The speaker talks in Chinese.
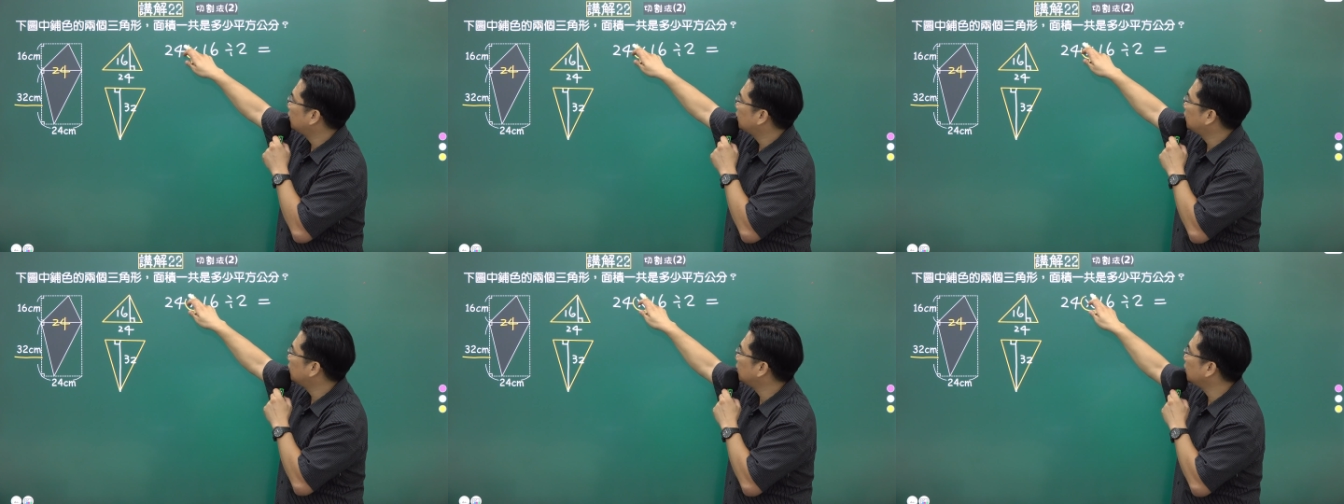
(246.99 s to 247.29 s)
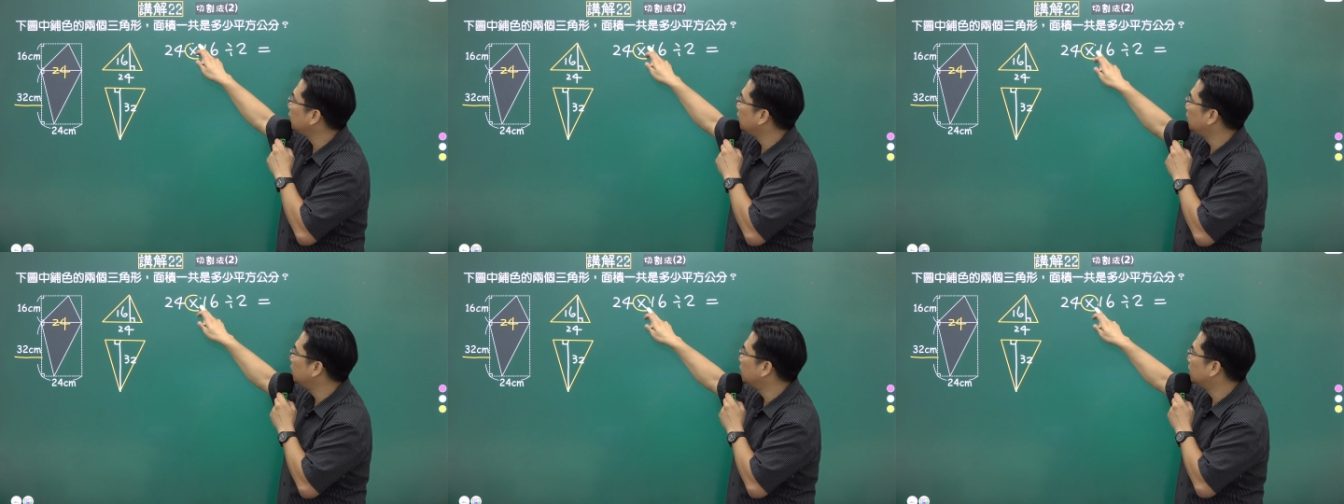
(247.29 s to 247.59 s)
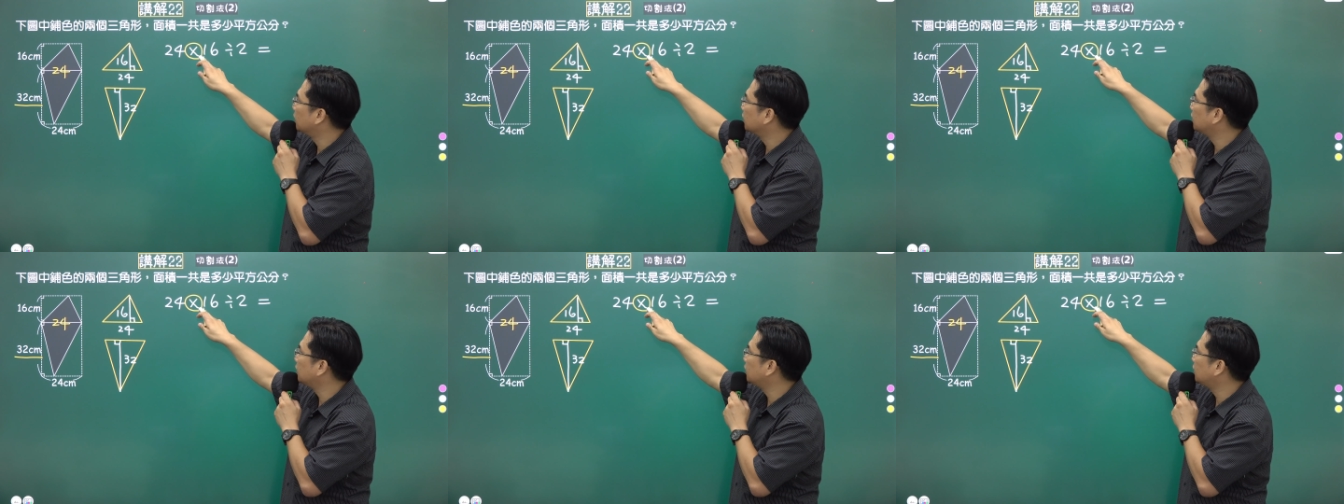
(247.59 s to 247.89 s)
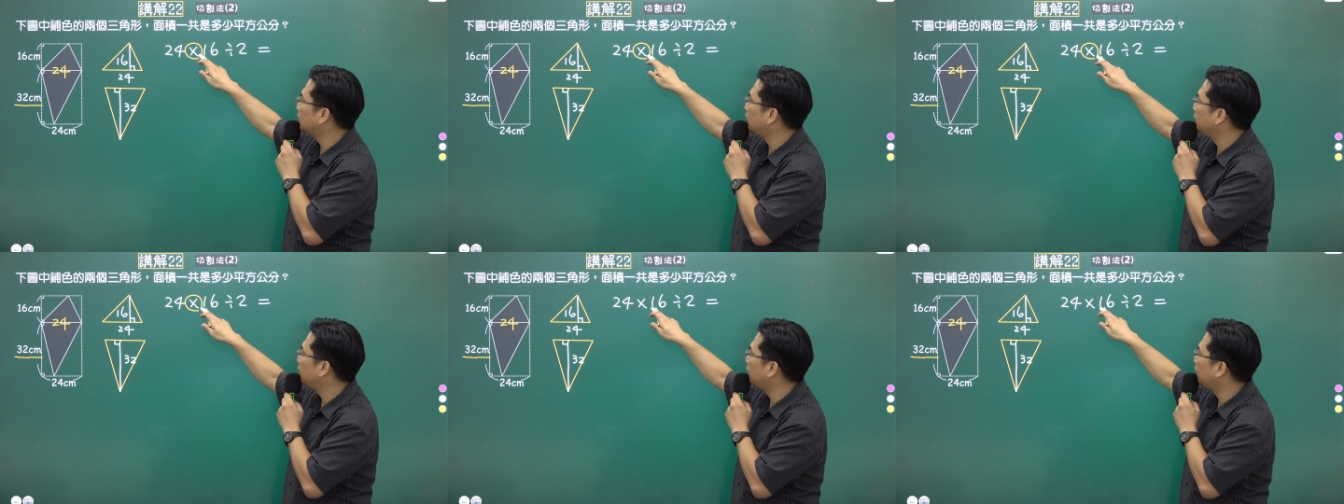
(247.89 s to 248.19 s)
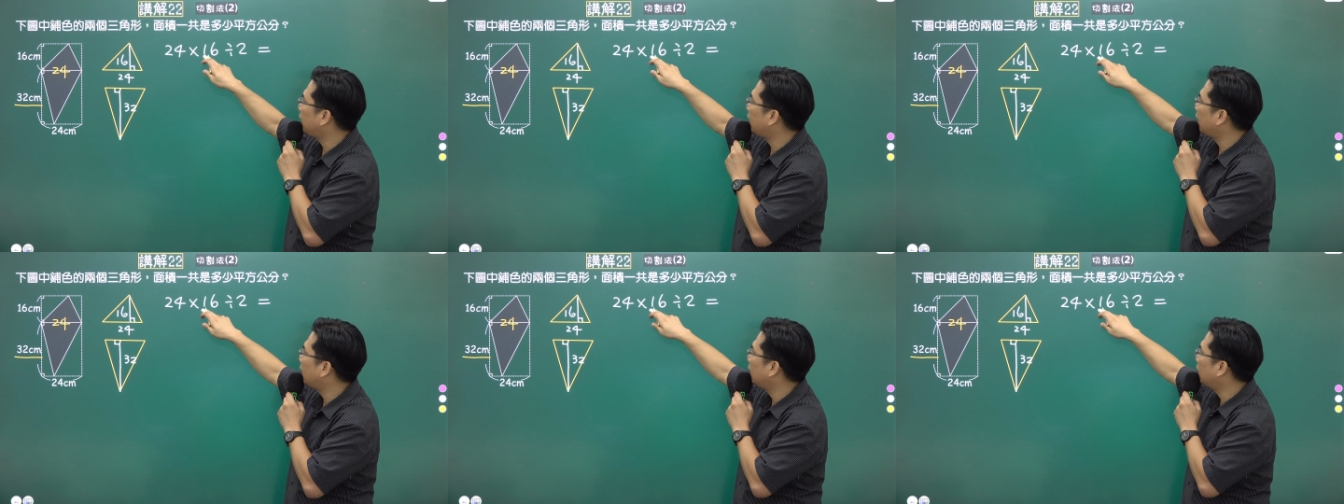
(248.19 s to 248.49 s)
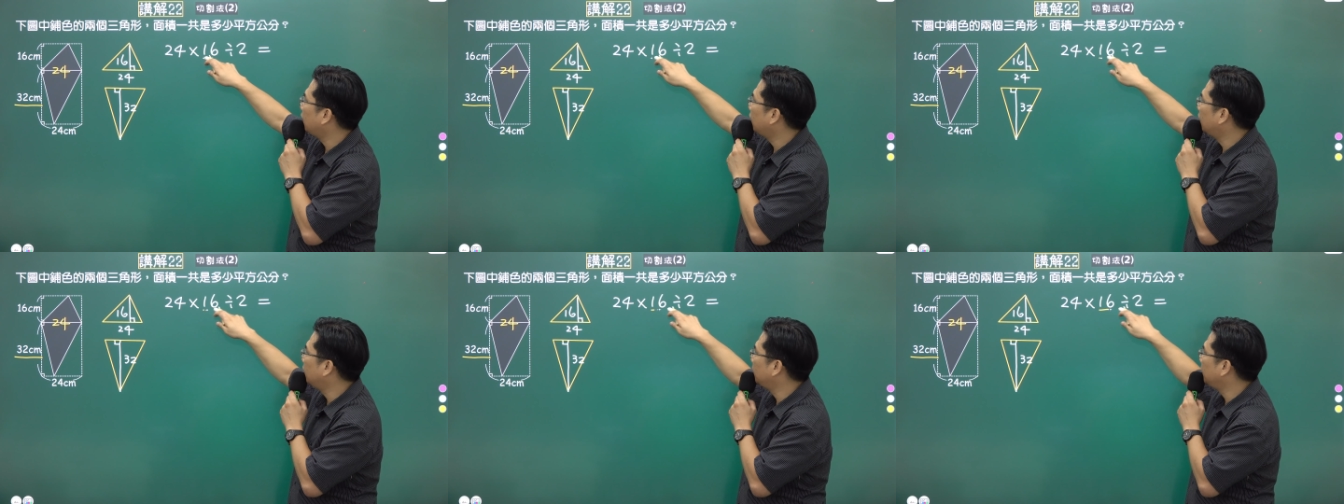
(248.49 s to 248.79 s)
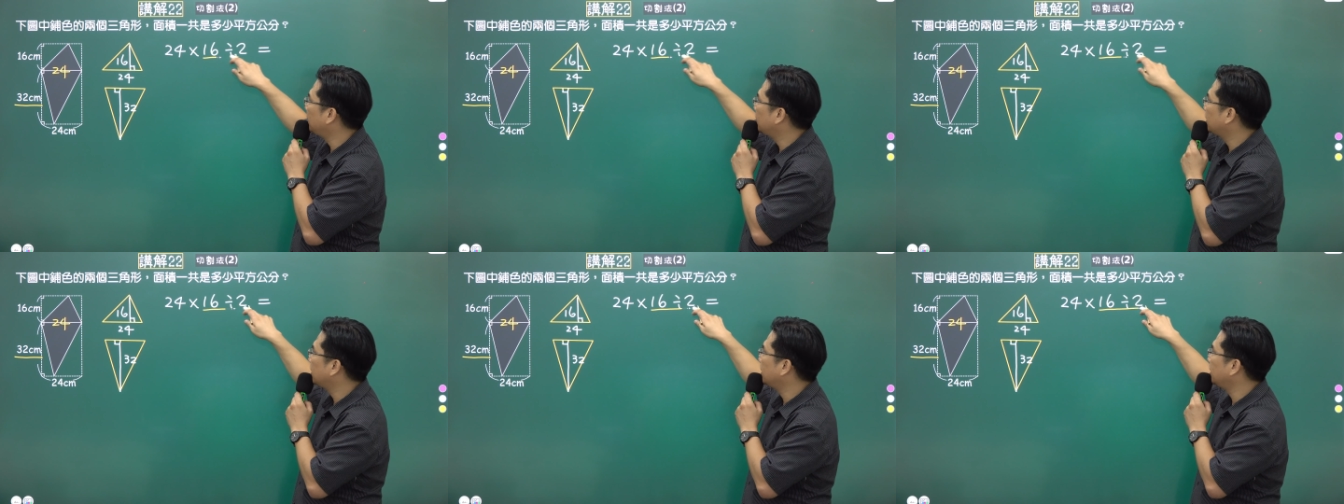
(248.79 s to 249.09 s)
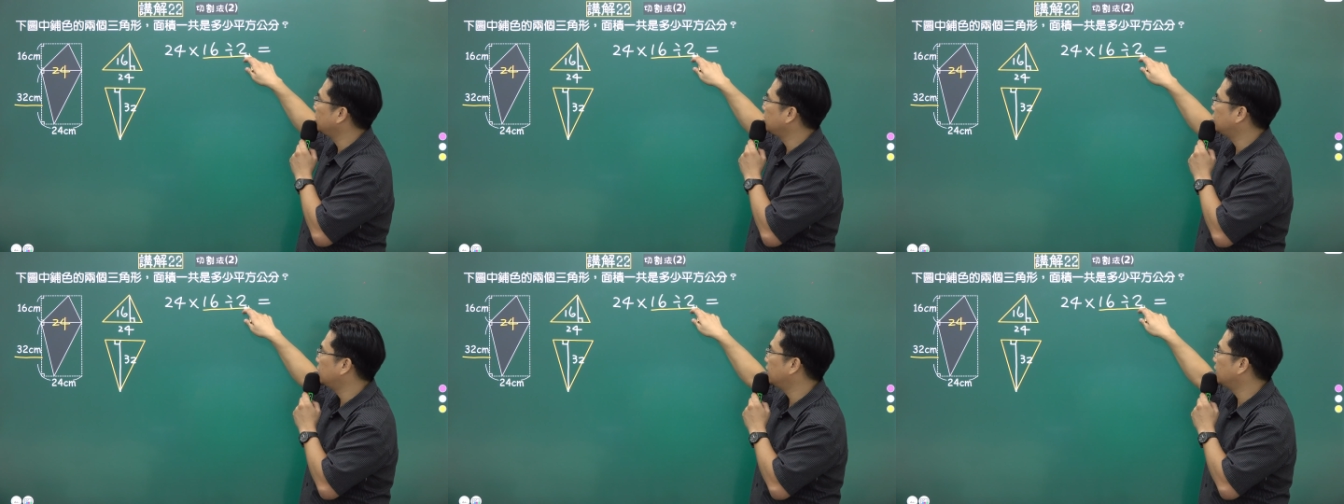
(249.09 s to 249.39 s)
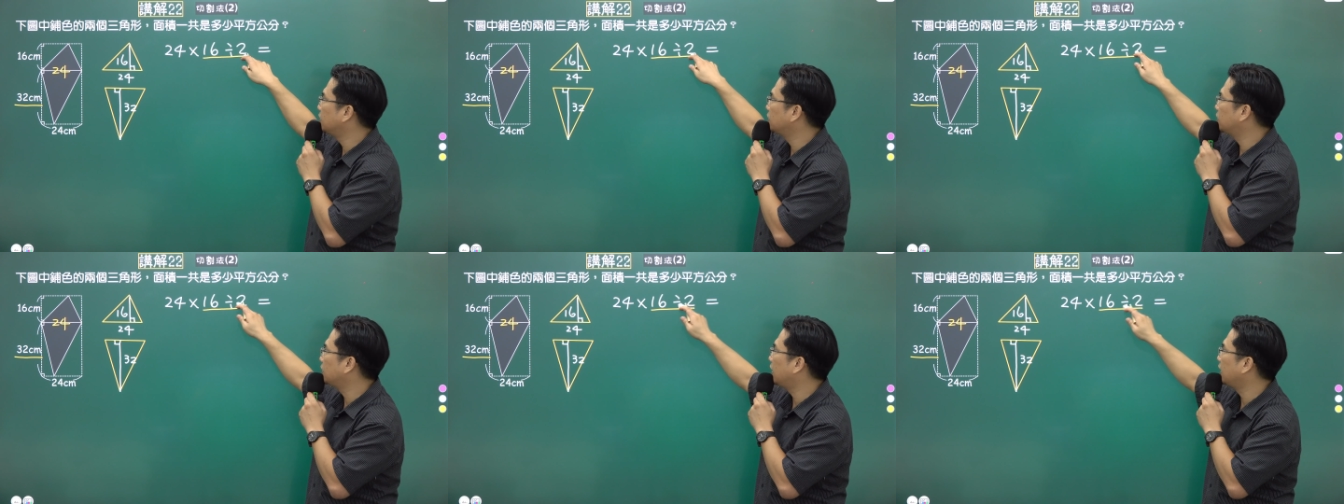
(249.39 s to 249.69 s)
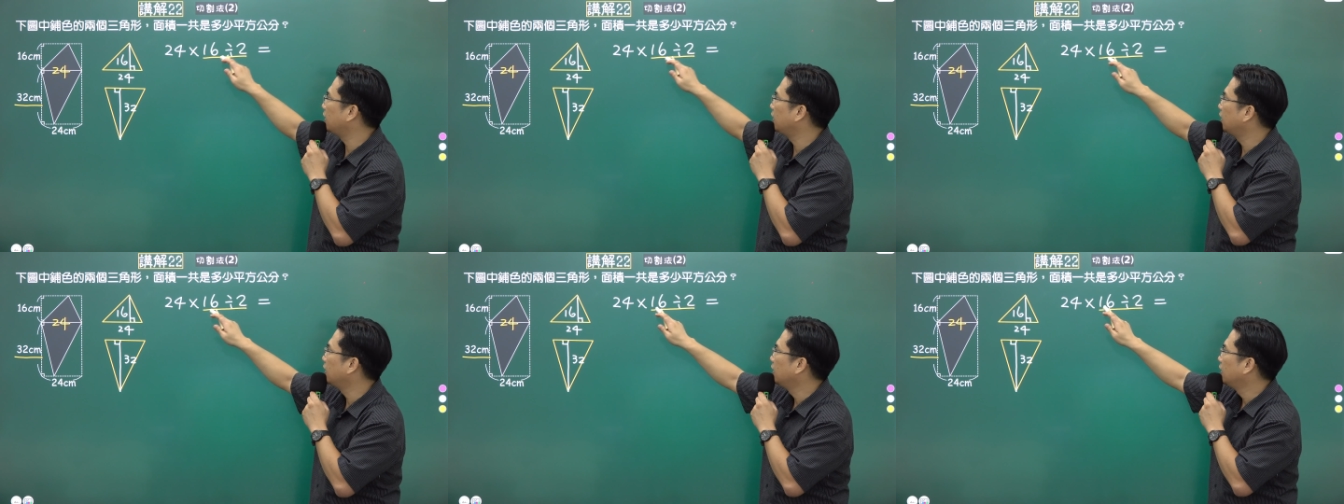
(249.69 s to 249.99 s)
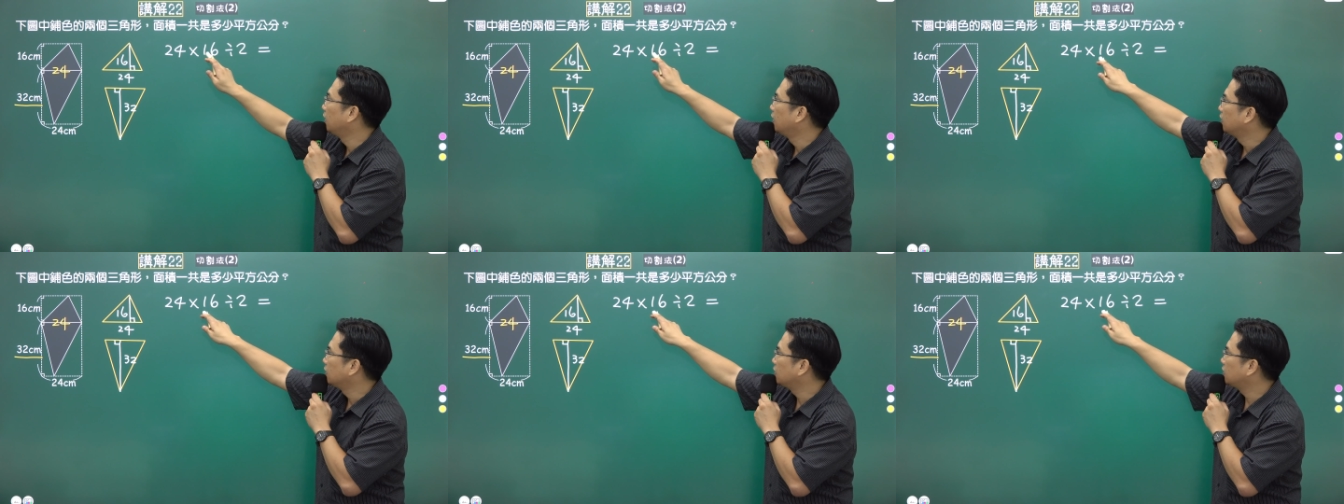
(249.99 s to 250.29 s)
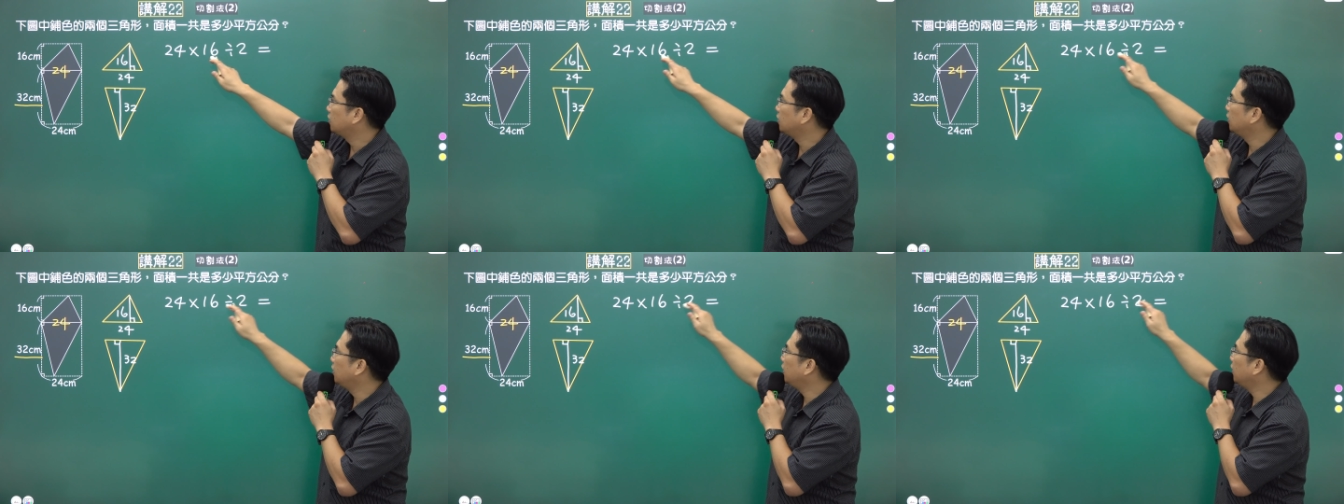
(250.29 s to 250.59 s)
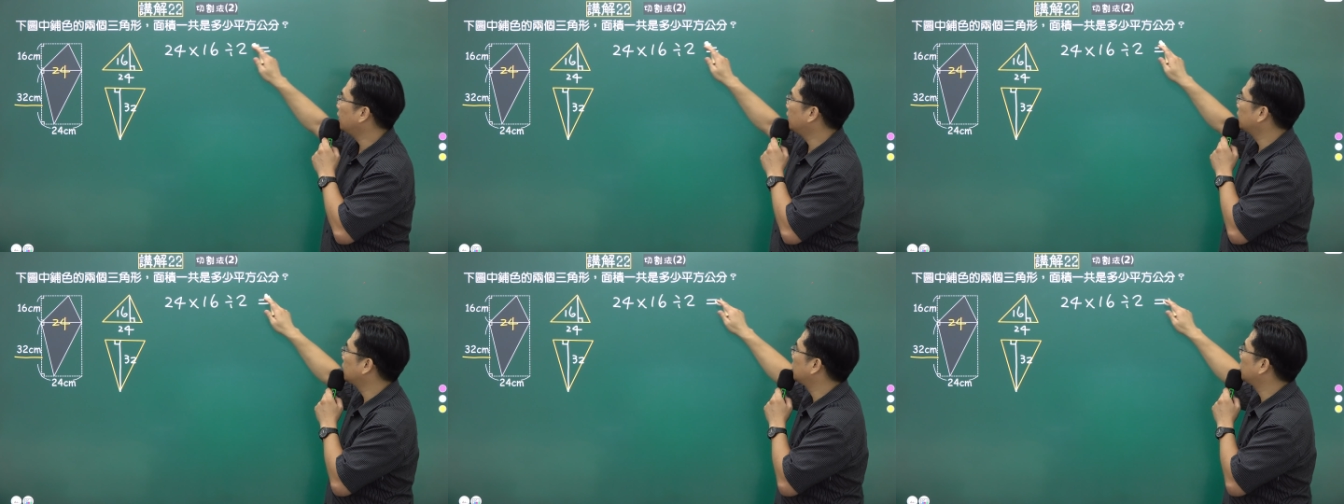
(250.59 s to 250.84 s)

这里如果是乘法，后面可以先算16